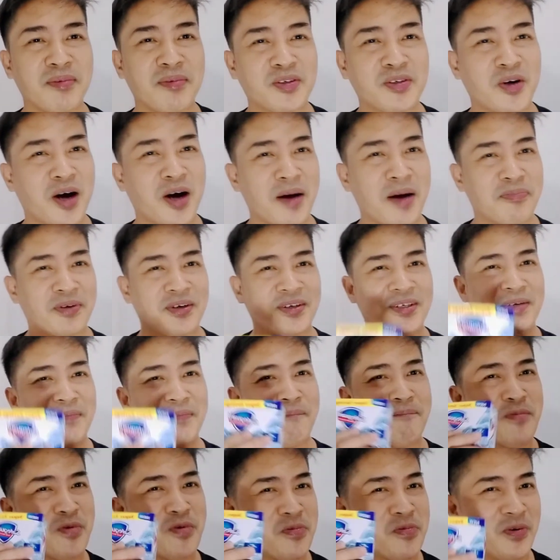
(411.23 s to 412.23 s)
ko after ng
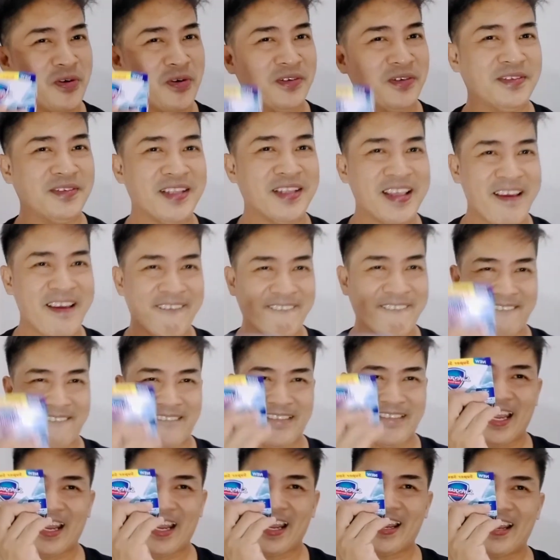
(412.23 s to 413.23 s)
pupo.
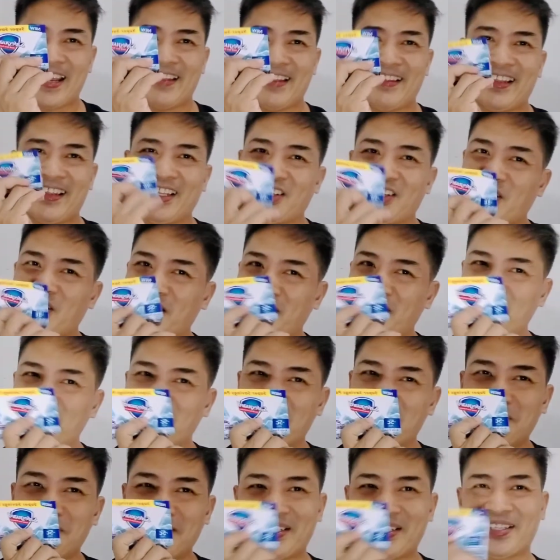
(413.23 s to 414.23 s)
Yan, ito, itong
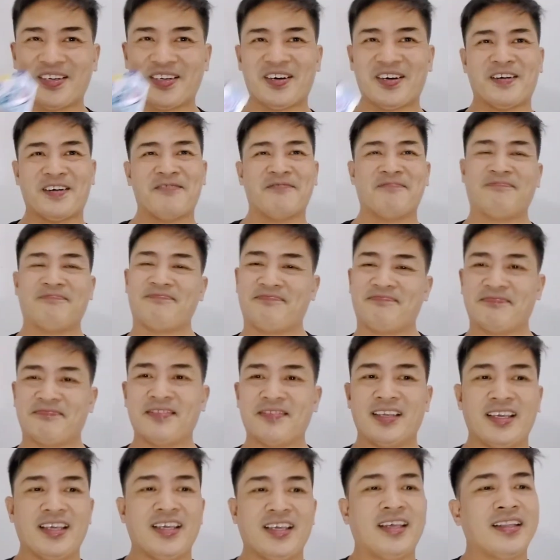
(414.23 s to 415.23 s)
sabon na to.
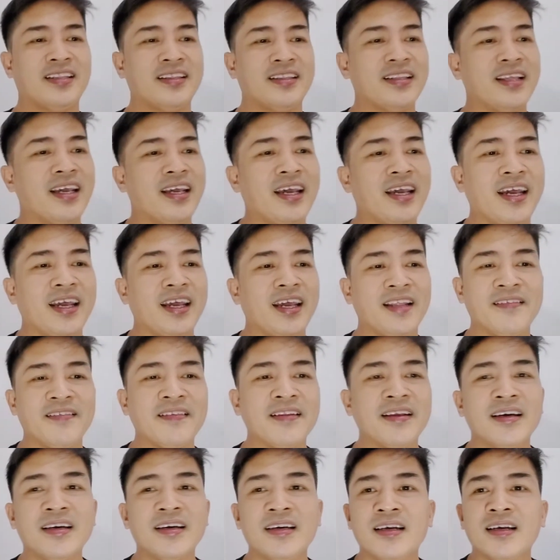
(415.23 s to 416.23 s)
Then,
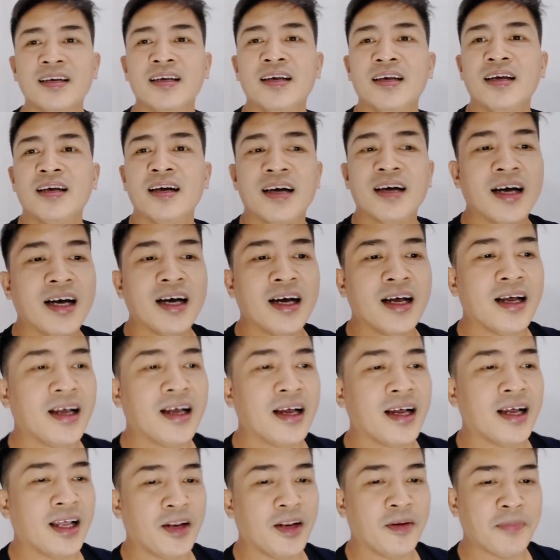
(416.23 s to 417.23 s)

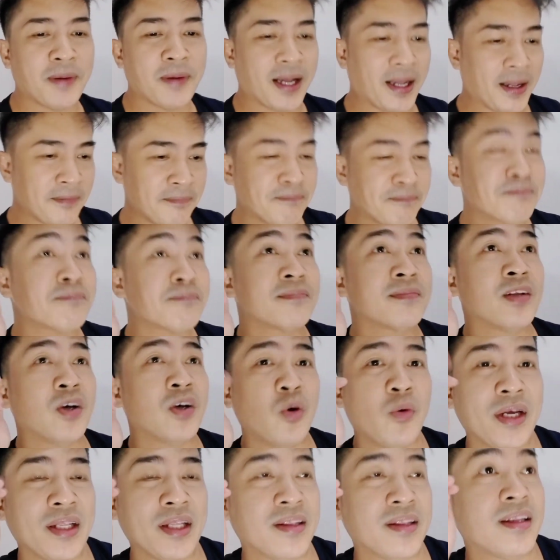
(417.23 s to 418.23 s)
ano pa? Wait,